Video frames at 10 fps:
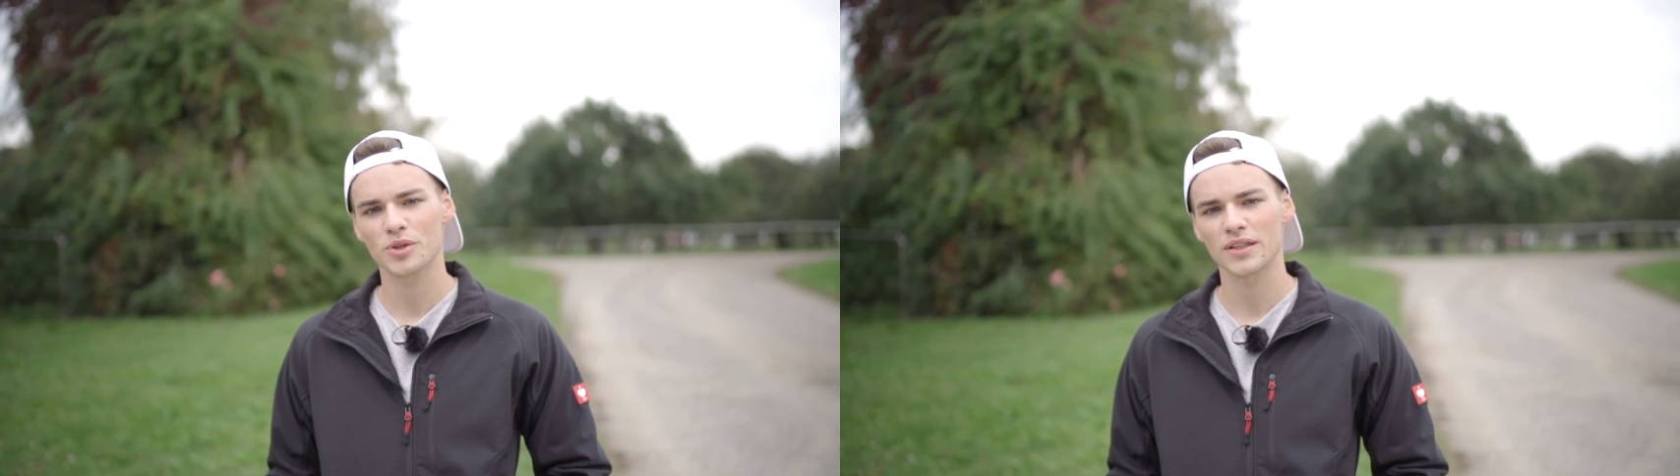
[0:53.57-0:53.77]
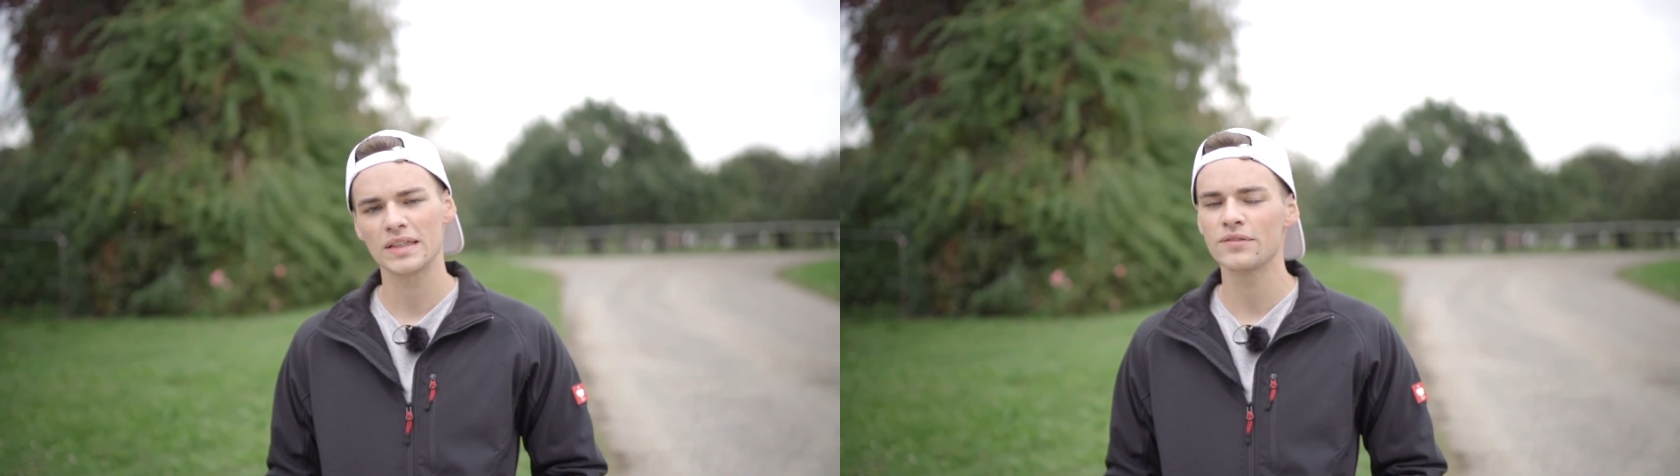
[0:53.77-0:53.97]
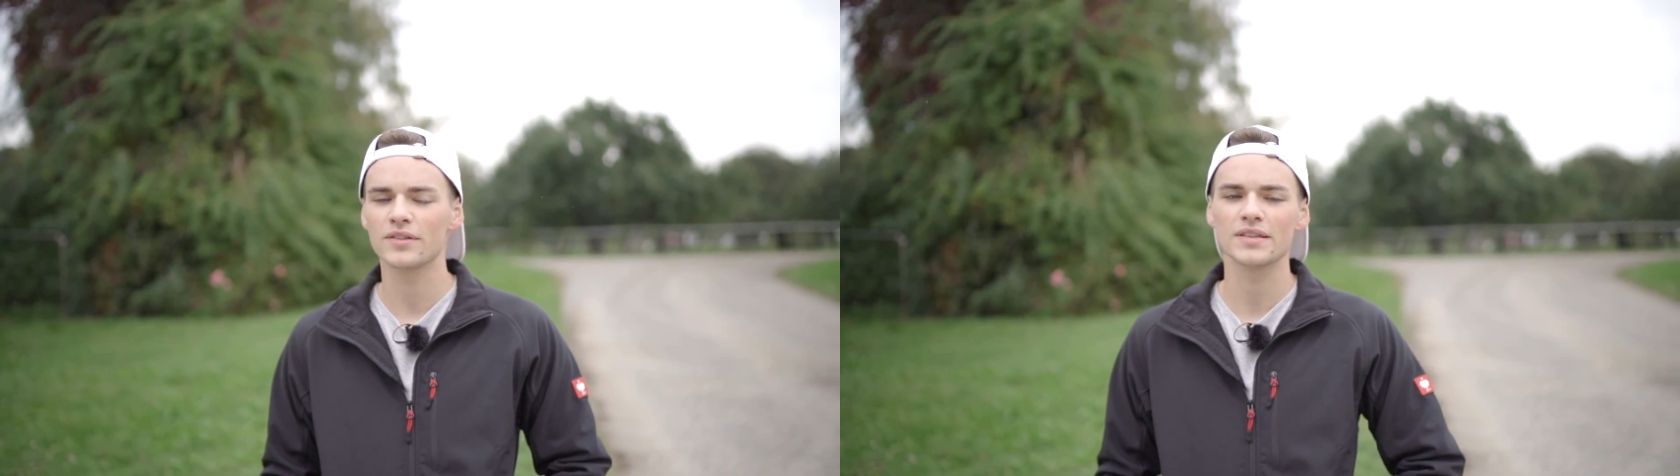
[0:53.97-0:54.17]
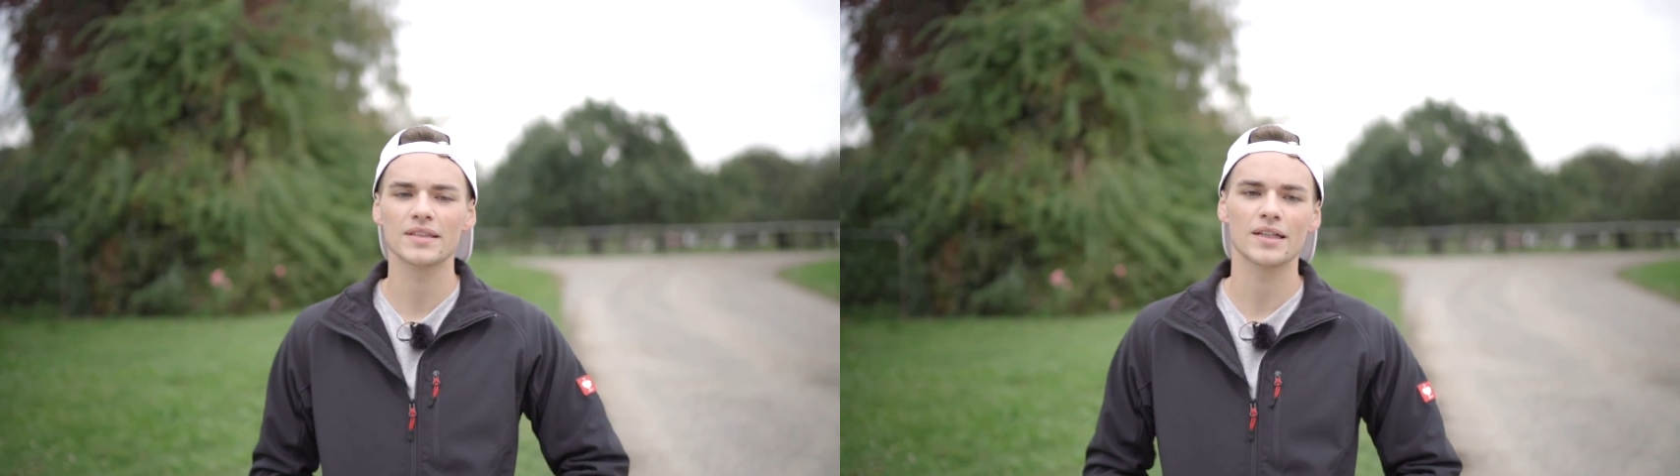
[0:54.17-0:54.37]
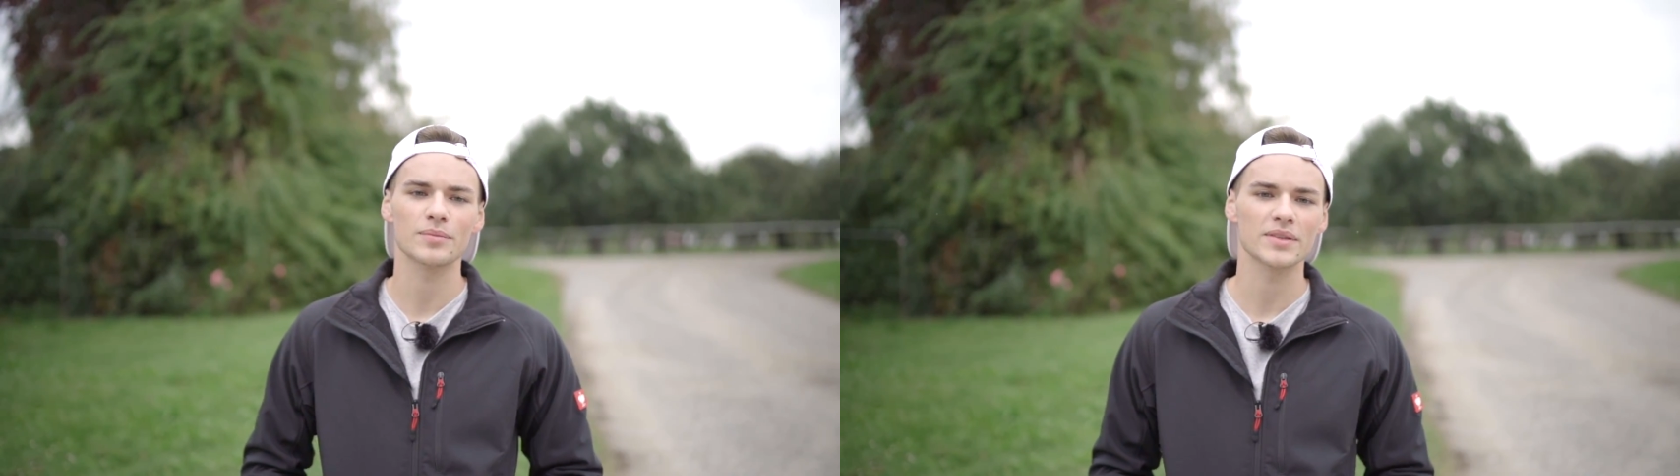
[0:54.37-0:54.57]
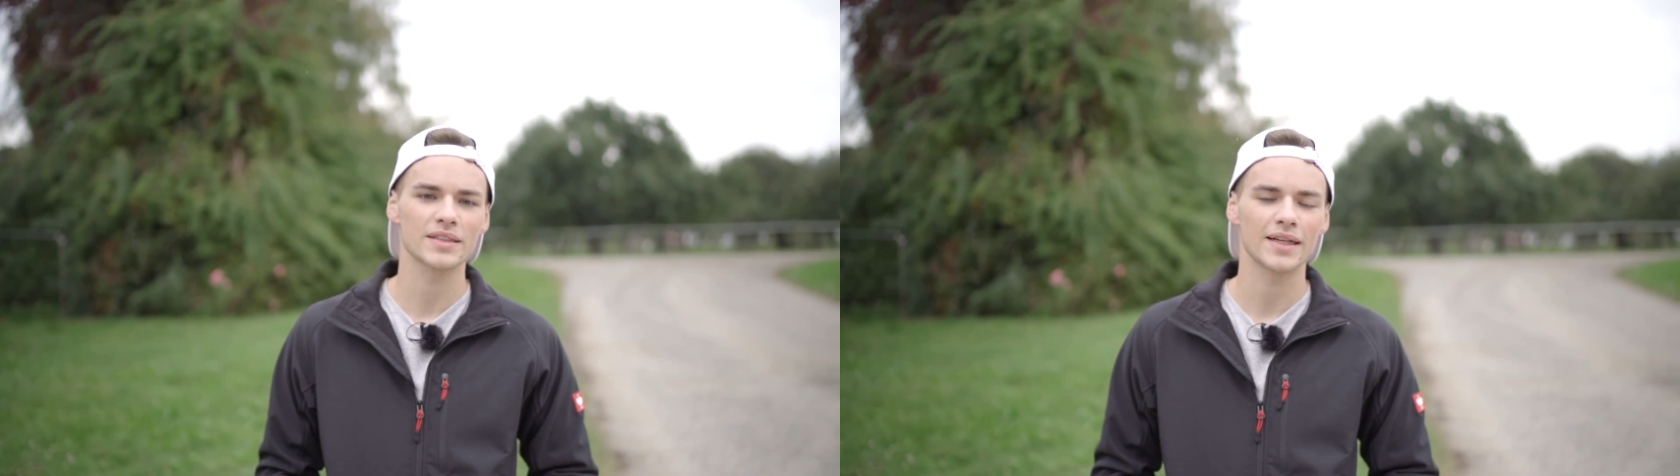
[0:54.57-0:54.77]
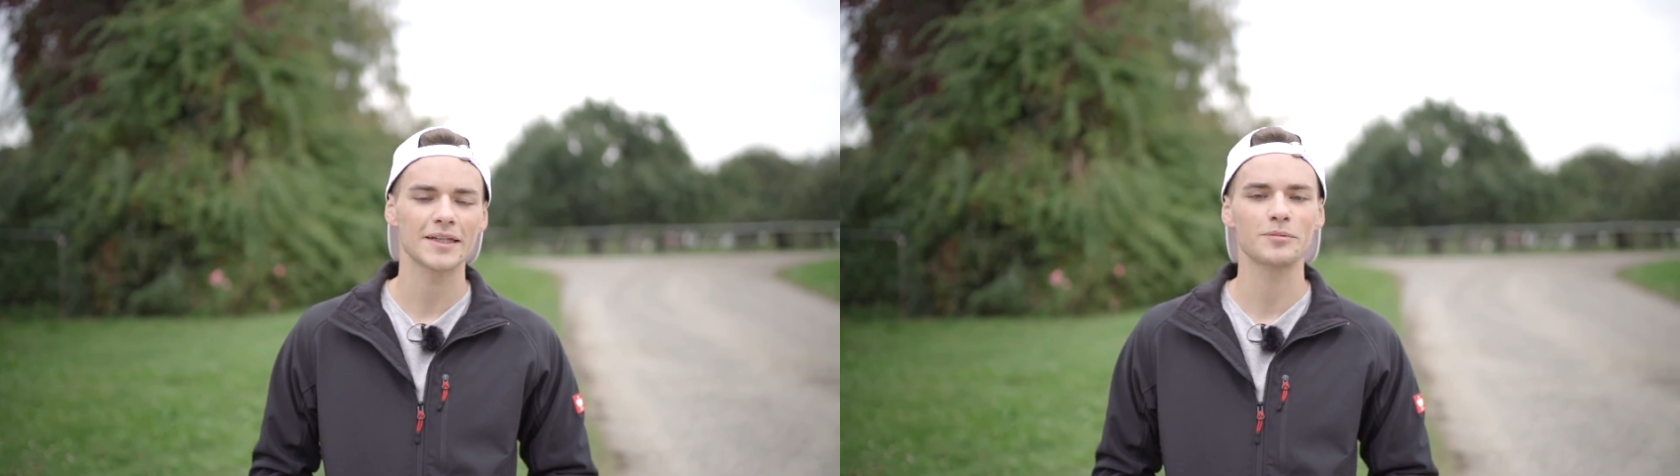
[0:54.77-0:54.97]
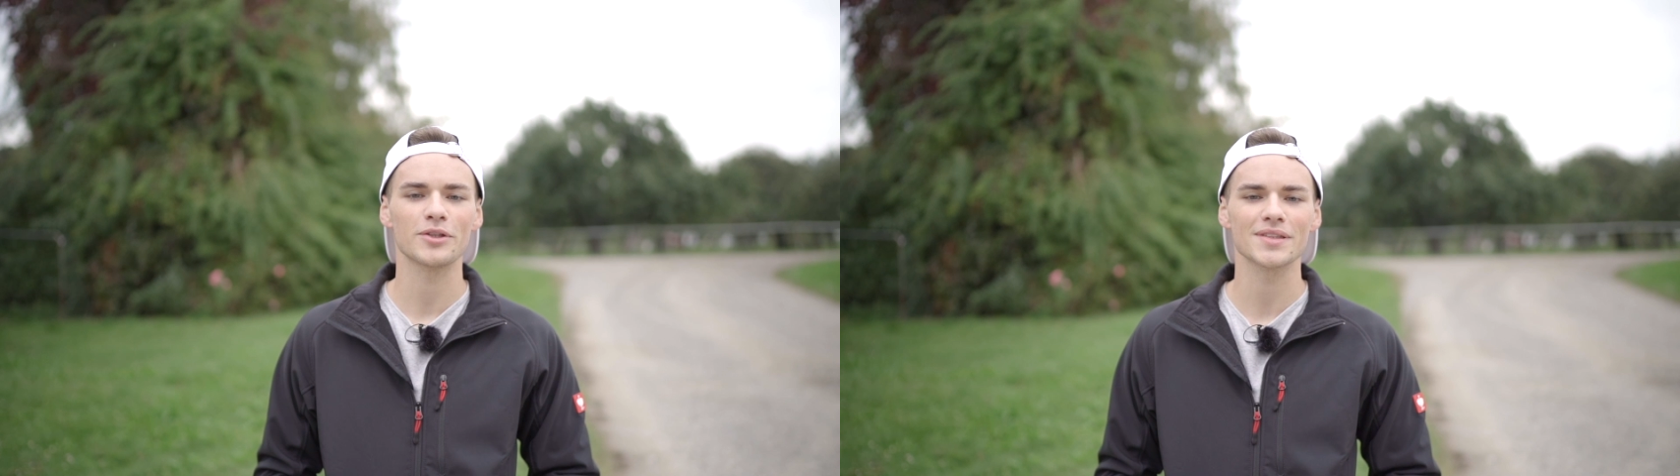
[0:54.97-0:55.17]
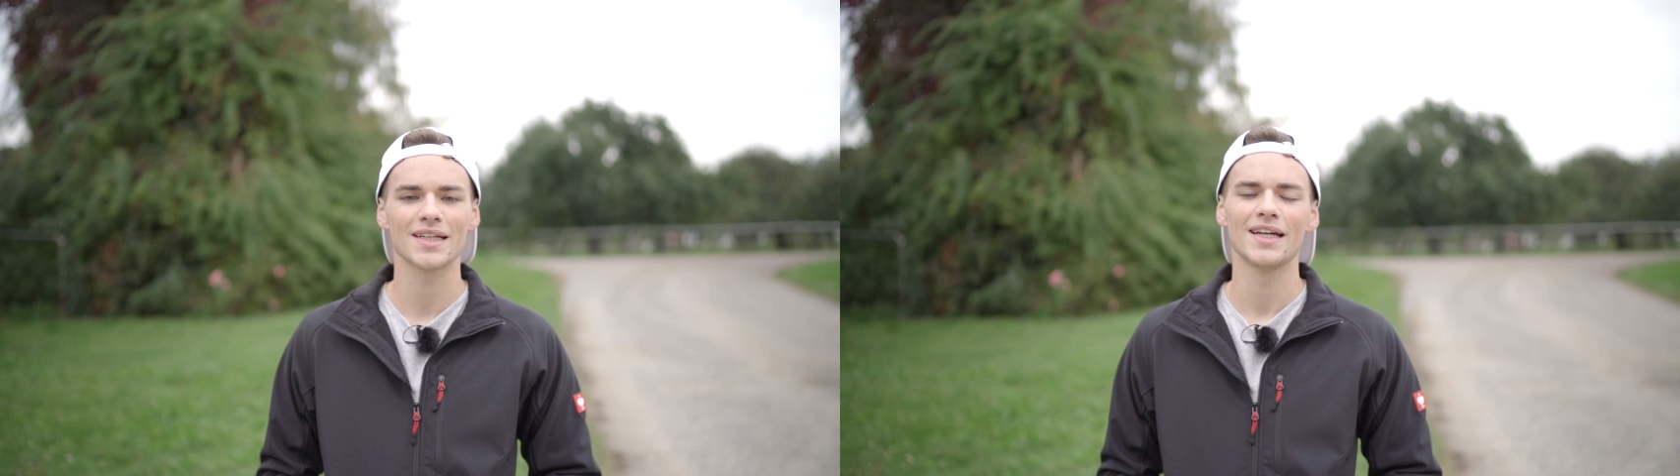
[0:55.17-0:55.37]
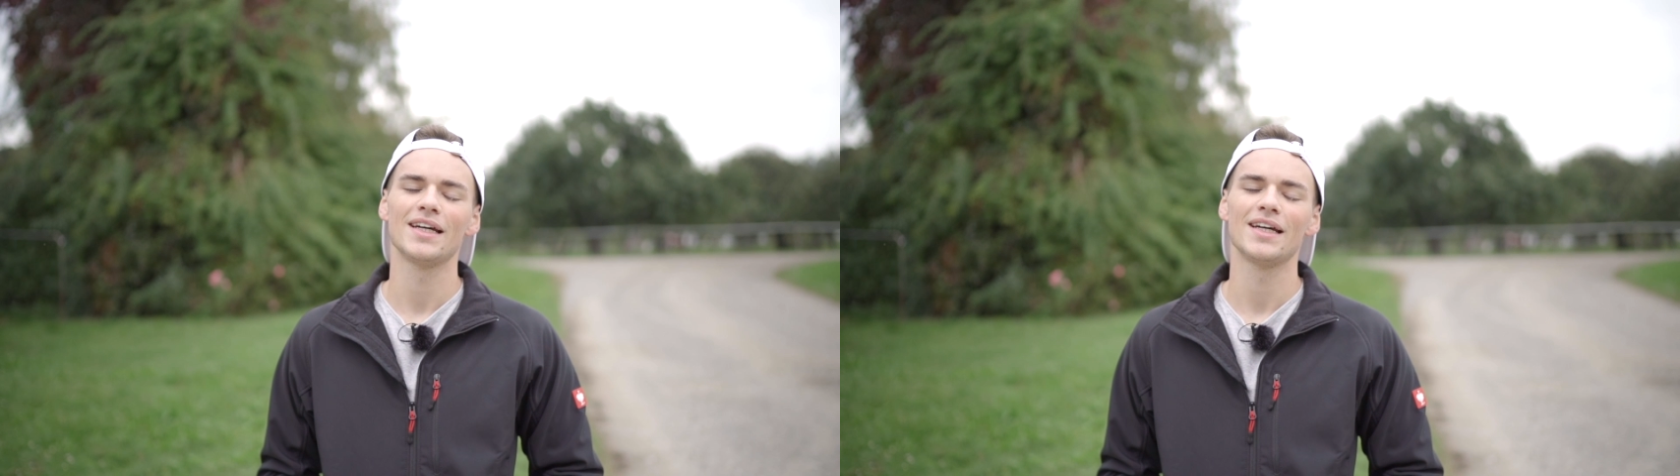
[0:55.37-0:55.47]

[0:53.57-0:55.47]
Stativ und das sieht halt ein bisschen lame aus.